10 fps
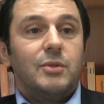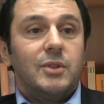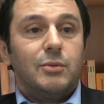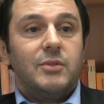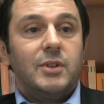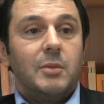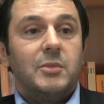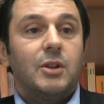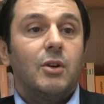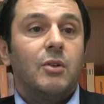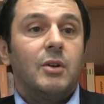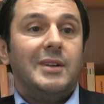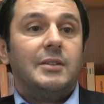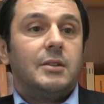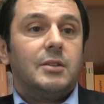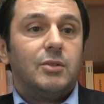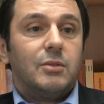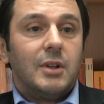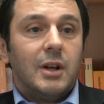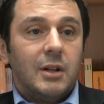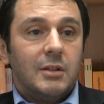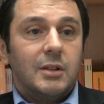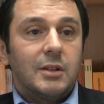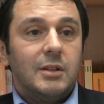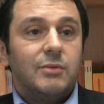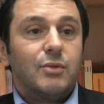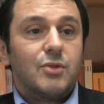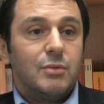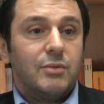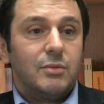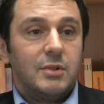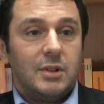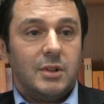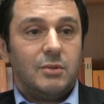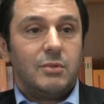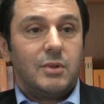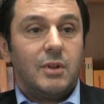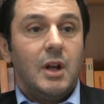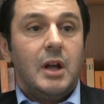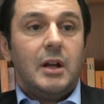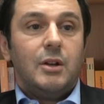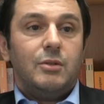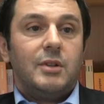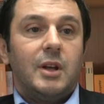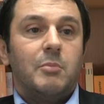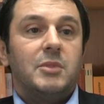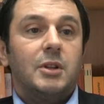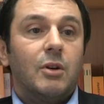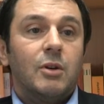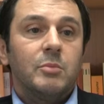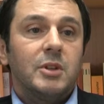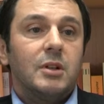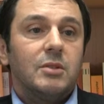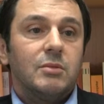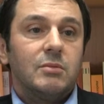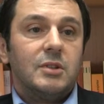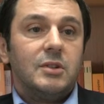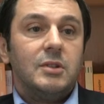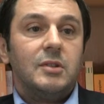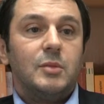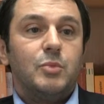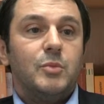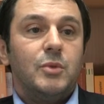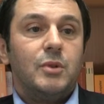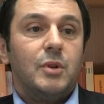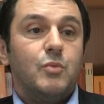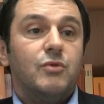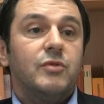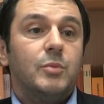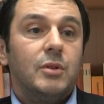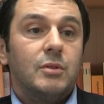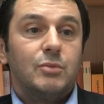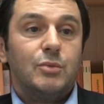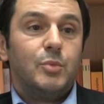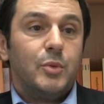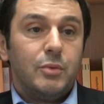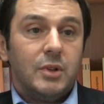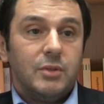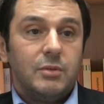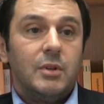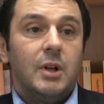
ça devient un migrant international dès qu'il franchit une frontière. Donc, le terme migrant, migration, désigne simplement un mouvement de population.